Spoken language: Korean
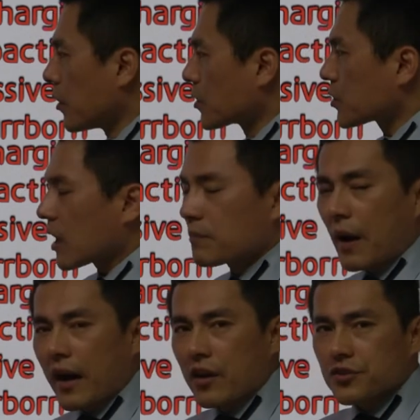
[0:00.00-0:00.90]
머릿속에
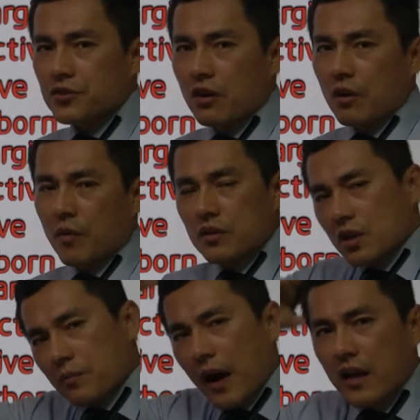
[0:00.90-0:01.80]
by였어.
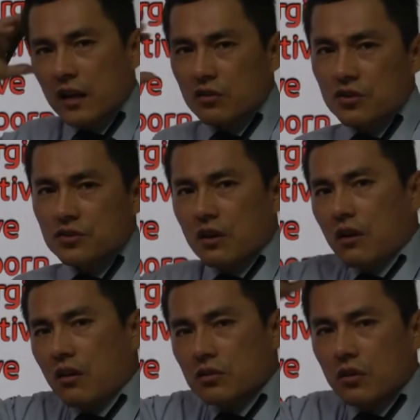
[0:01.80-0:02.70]
머릿속에 by가
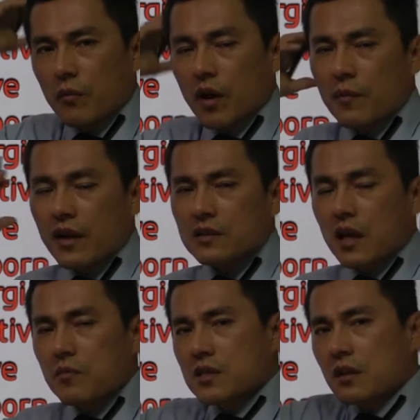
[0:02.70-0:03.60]
들었어. 어떤, 뭐가 많은
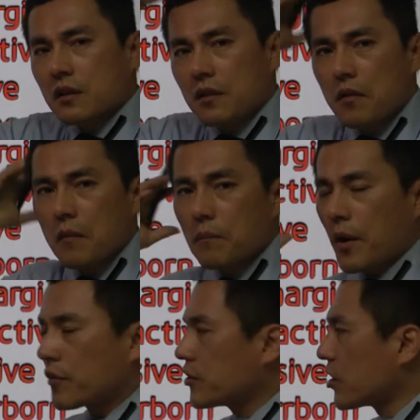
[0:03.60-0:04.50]
사람이지?
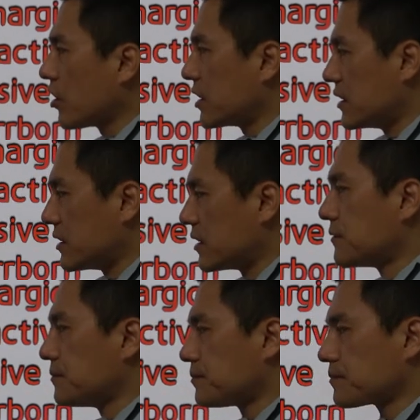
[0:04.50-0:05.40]
편견
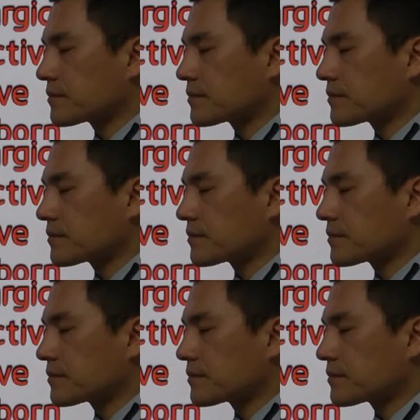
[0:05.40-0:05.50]
있는.